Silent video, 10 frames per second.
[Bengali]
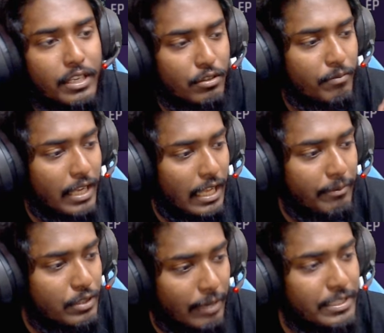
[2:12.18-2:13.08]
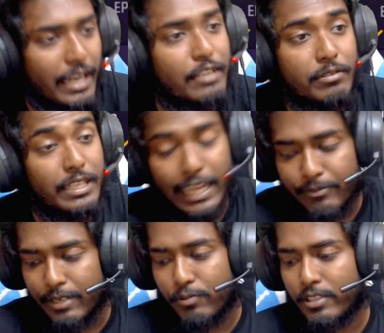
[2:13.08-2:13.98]
তোমরা আমি আমি তোমাদের
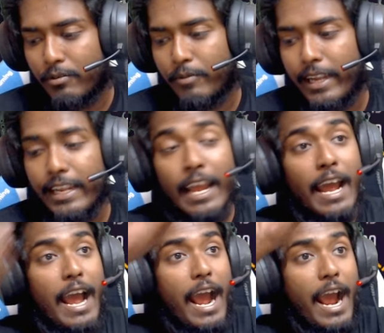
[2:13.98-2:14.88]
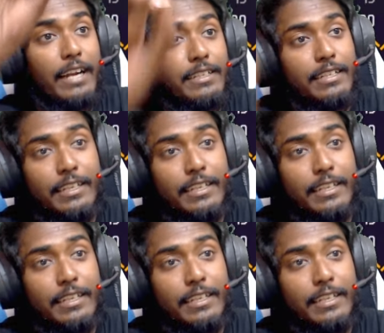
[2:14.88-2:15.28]
কেমনে বোঝাবো ভাই হান্ড্রেড